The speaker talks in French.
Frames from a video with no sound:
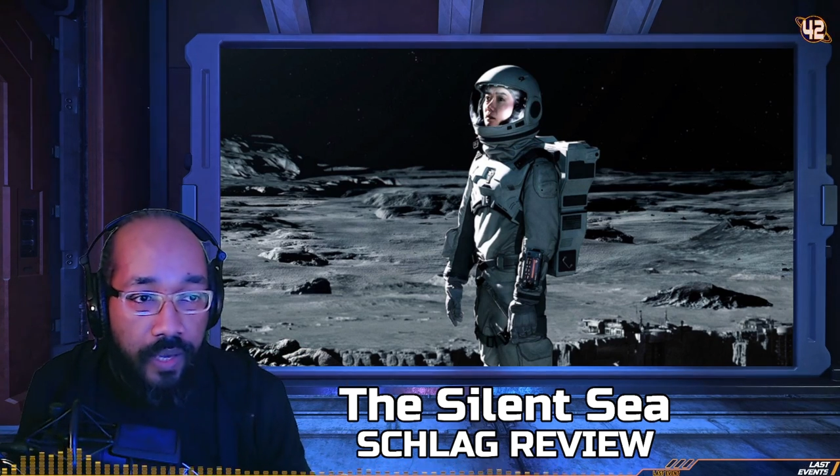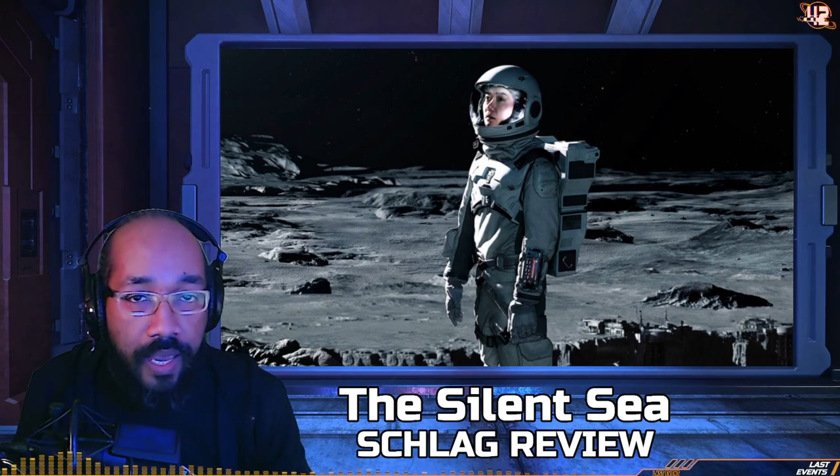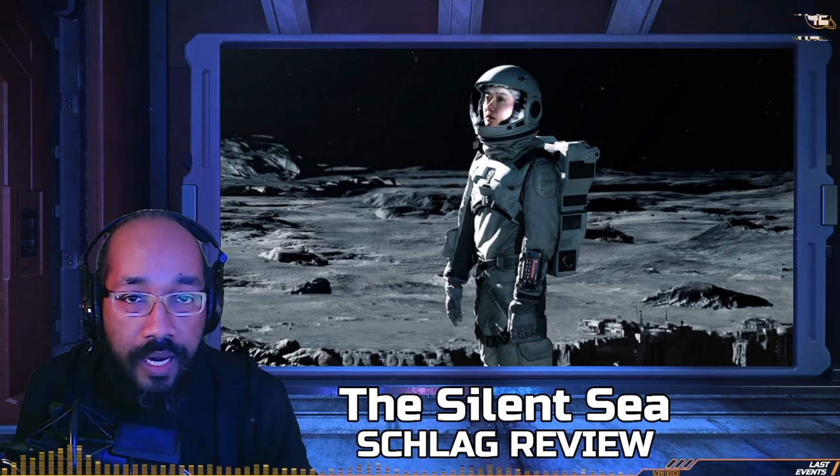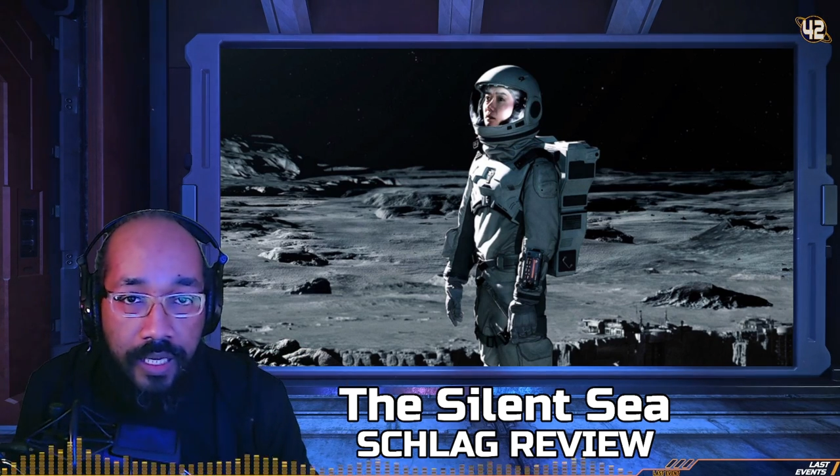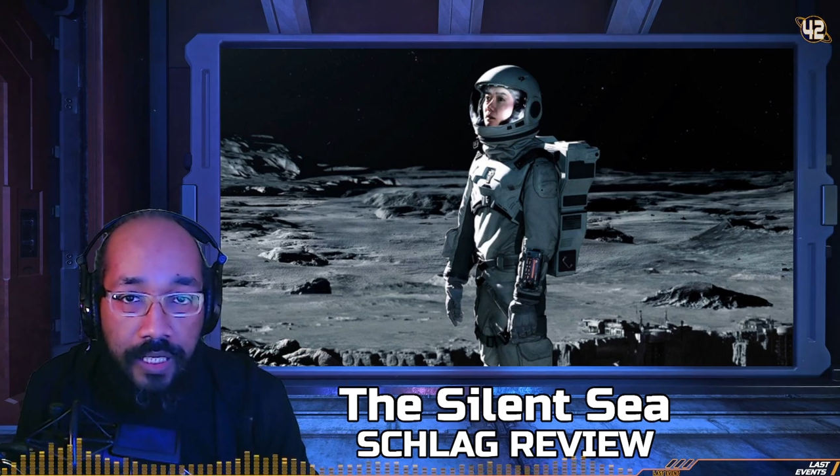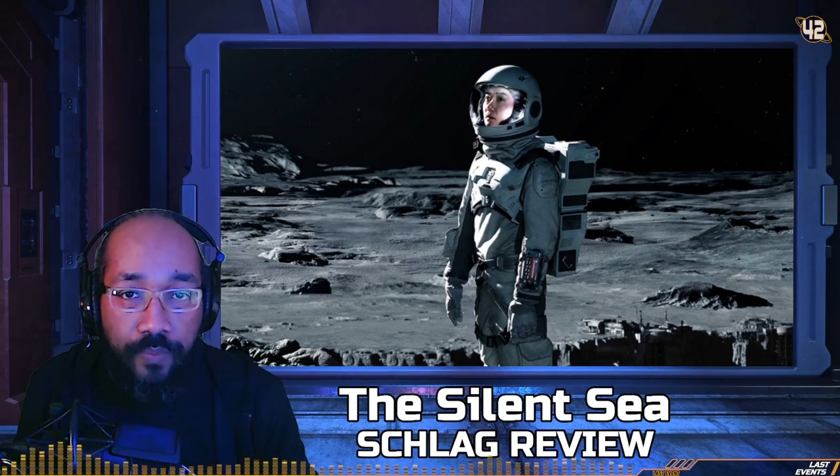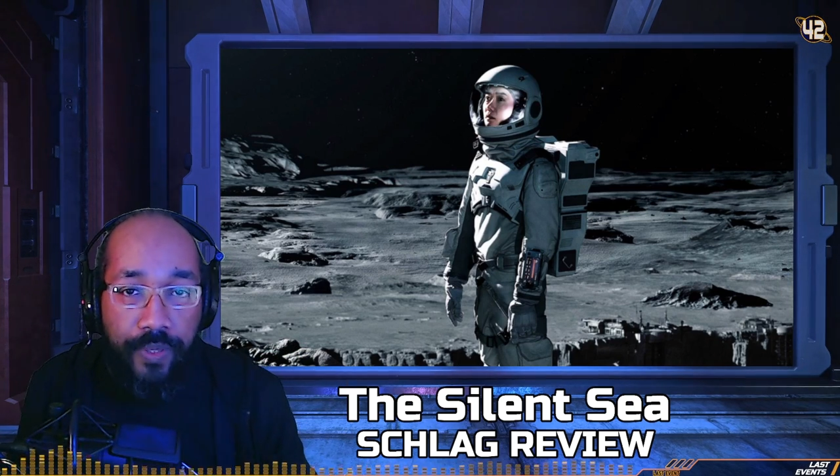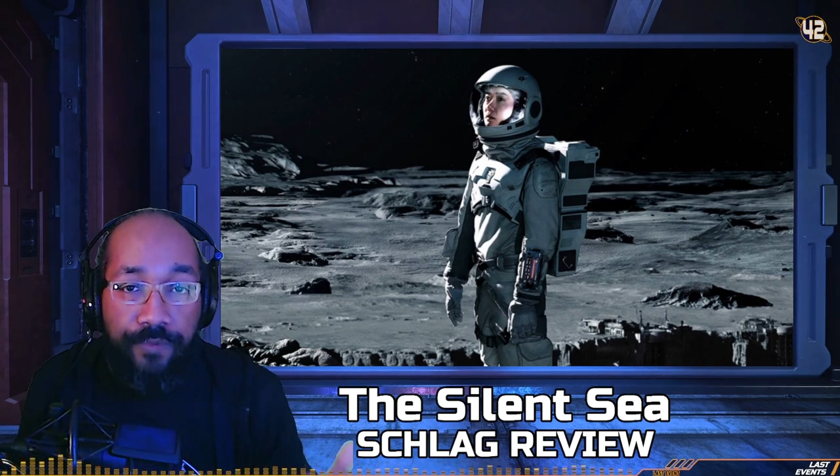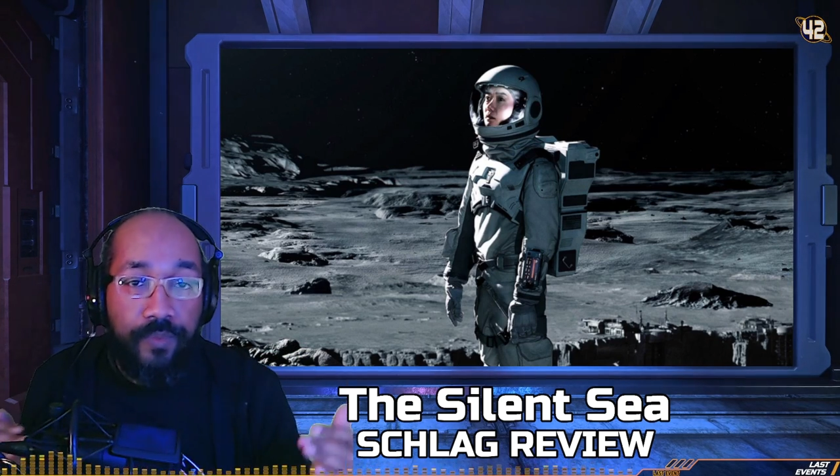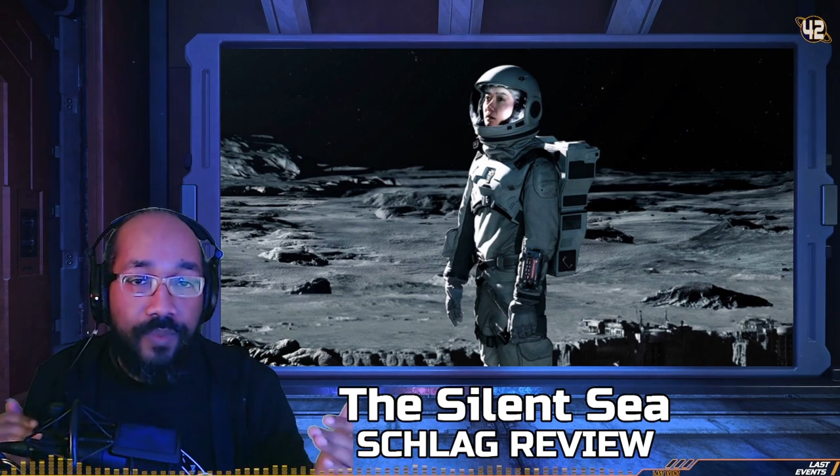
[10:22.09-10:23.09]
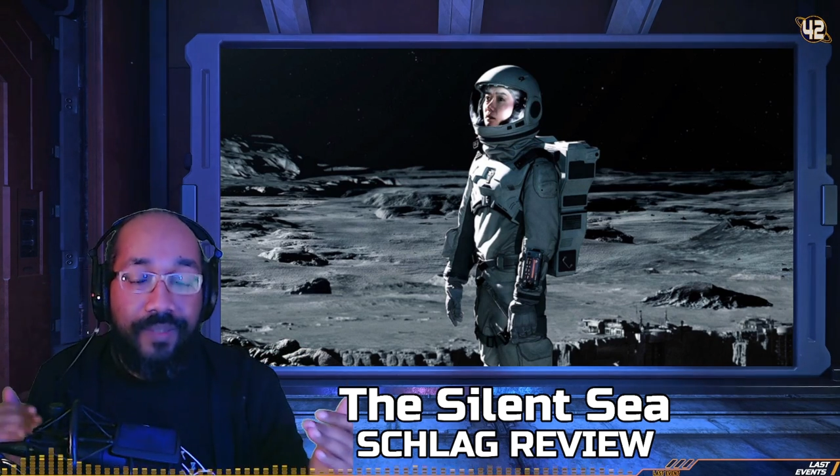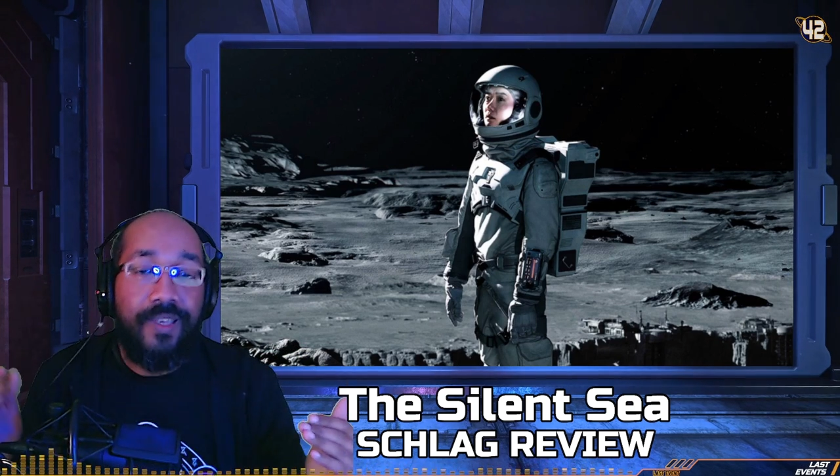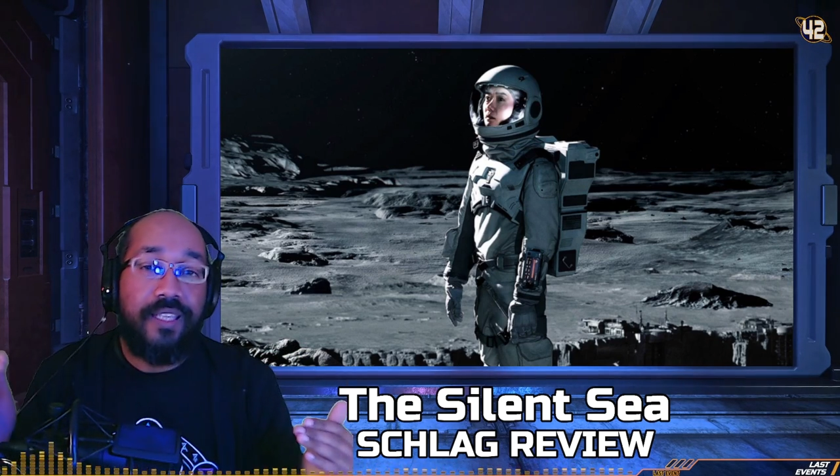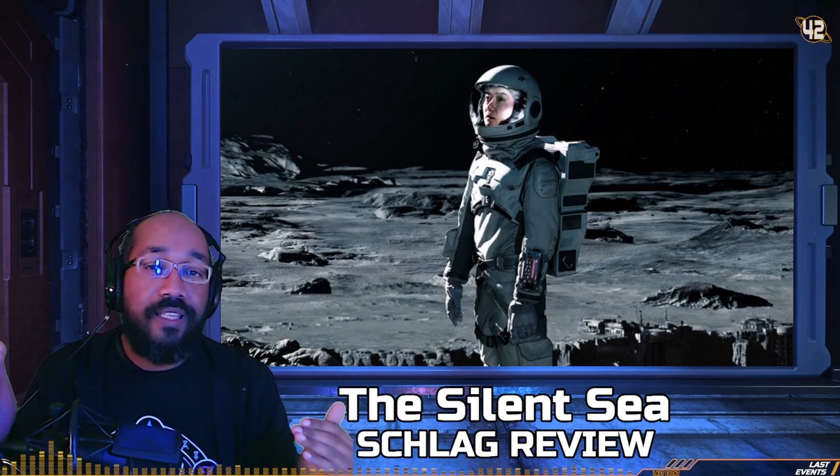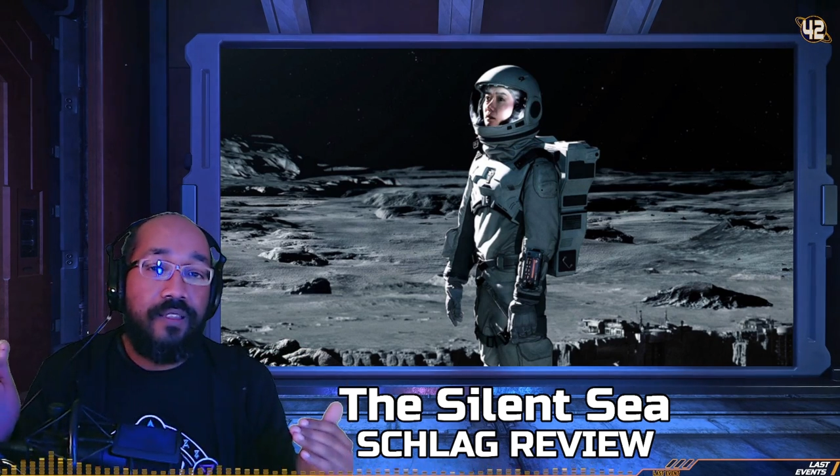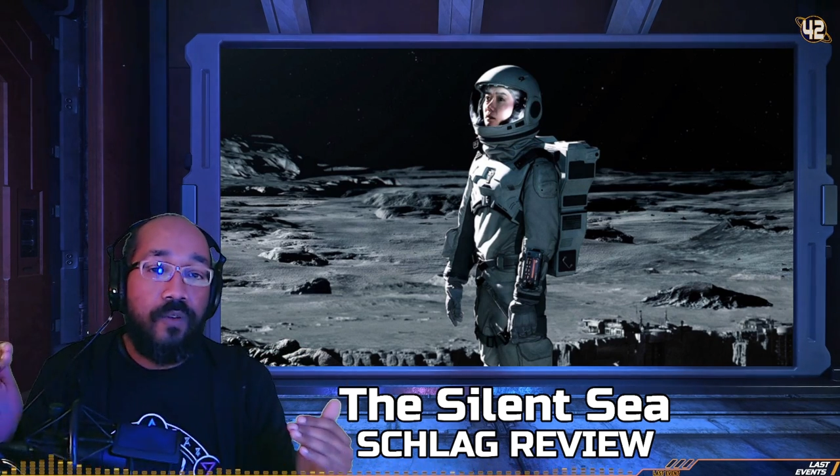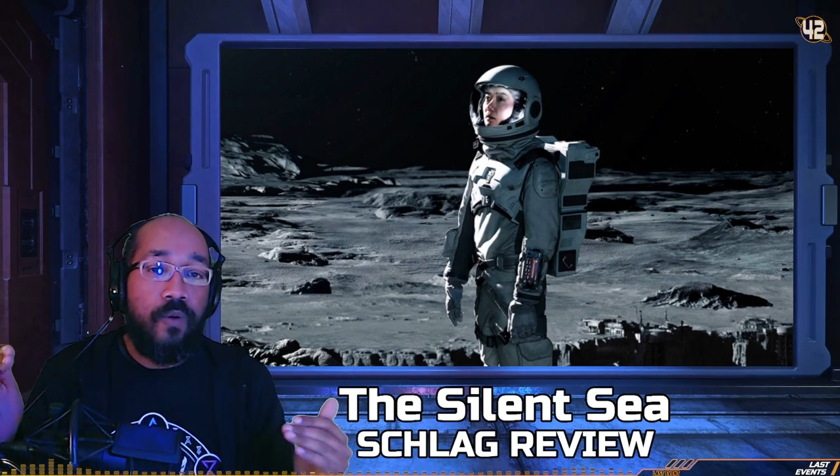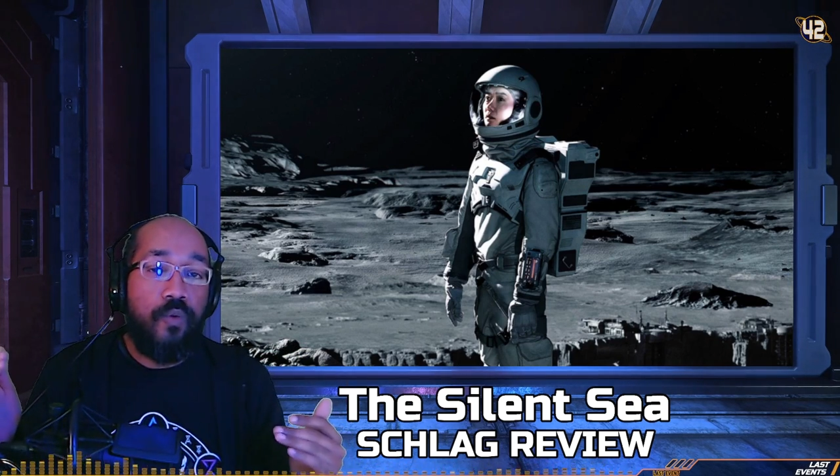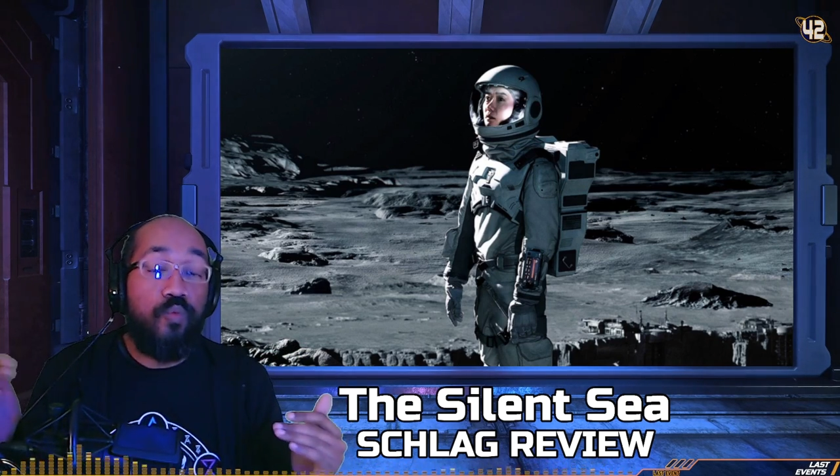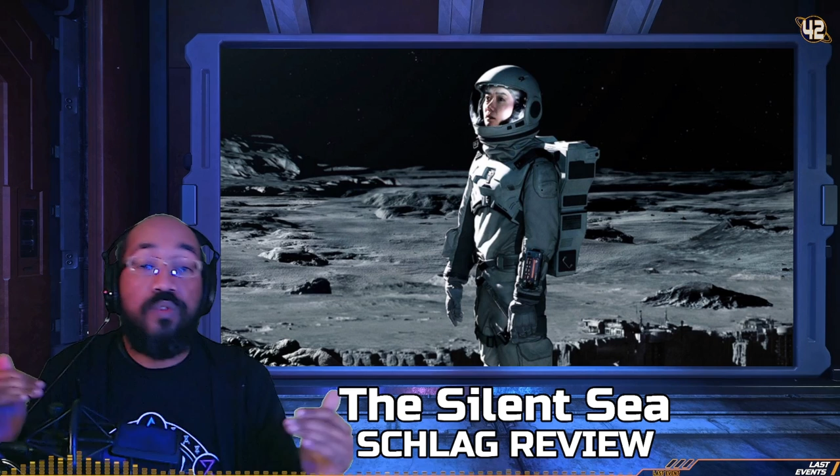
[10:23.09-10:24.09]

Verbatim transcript: réalisme et film divertissant